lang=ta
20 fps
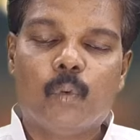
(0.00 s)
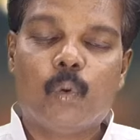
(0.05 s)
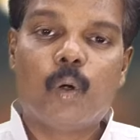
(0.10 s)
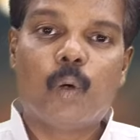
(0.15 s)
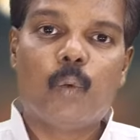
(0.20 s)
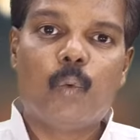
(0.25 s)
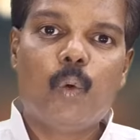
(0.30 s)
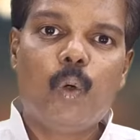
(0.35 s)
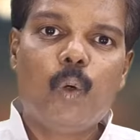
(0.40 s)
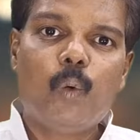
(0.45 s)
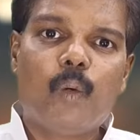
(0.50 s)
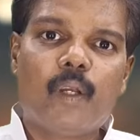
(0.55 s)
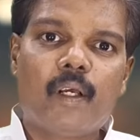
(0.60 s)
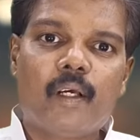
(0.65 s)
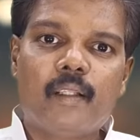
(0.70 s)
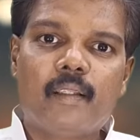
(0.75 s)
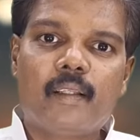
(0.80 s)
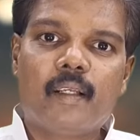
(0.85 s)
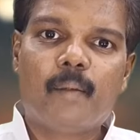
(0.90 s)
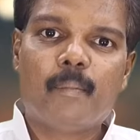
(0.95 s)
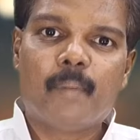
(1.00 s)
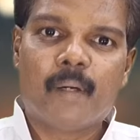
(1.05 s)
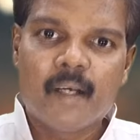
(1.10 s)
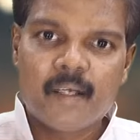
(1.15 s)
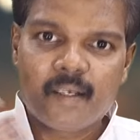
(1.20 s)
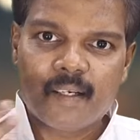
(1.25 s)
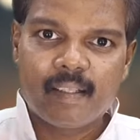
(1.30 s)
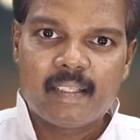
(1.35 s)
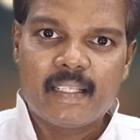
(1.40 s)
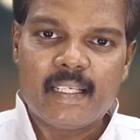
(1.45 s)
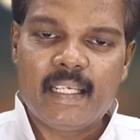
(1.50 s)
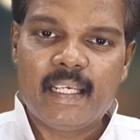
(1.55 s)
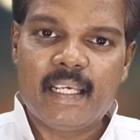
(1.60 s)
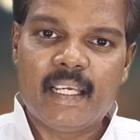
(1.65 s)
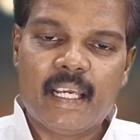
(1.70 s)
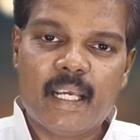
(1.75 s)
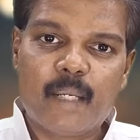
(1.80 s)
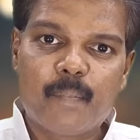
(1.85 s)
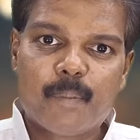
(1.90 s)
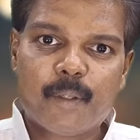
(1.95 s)
உங்க உள் உலகத்துல மாற்றத்தை நீங்க
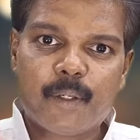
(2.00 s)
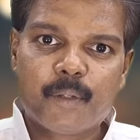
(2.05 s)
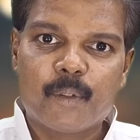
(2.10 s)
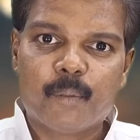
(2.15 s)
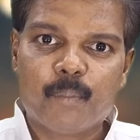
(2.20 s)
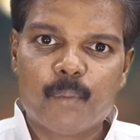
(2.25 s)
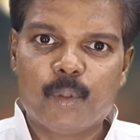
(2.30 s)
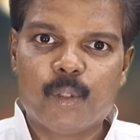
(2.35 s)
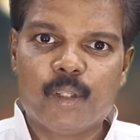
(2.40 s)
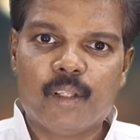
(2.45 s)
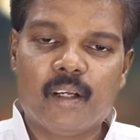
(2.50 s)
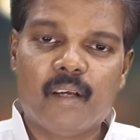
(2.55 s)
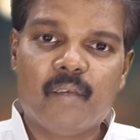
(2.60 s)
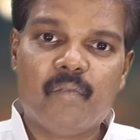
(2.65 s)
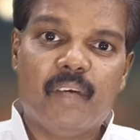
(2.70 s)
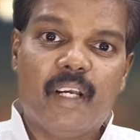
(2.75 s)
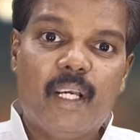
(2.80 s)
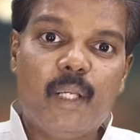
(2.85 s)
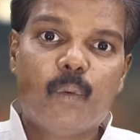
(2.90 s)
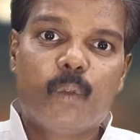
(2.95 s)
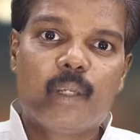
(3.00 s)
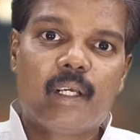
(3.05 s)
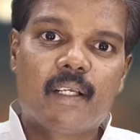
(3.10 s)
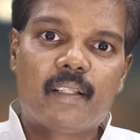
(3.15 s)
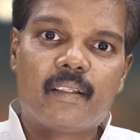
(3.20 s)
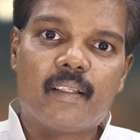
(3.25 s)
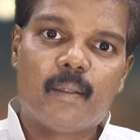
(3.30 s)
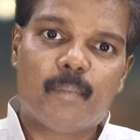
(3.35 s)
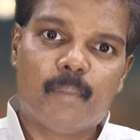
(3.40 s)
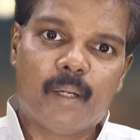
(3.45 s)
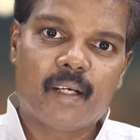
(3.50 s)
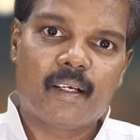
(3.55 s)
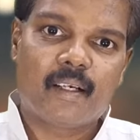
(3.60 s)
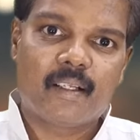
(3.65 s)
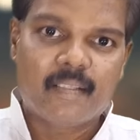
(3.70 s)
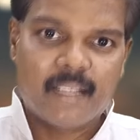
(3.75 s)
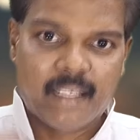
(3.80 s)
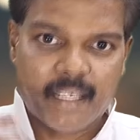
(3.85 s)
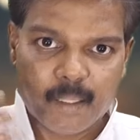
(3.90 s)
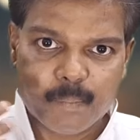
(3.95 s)
ஏற்படுத்தும் போதுதான் வெளி உலகத்துல
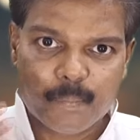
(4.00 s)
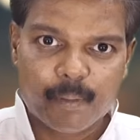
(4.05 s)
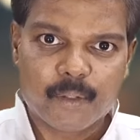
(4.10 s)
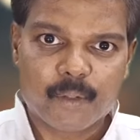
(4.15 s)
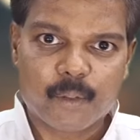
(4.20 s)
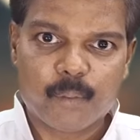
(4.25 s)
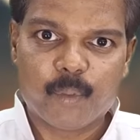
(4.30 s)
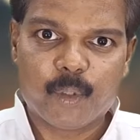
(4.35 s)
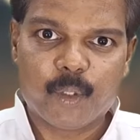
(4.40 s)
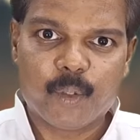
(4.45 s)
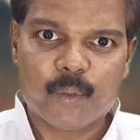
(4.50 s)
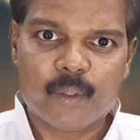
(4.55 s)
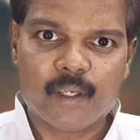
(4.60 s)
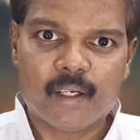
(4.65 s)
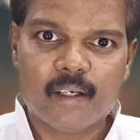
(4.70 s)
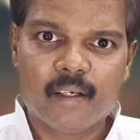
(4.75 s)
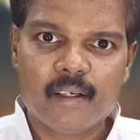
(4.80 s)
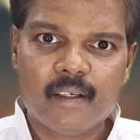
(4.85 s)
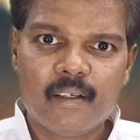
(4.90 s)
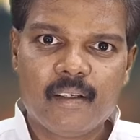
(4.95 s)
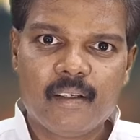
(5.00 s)
மாற்றத்தை ஏற்படுத்த முடியுங்க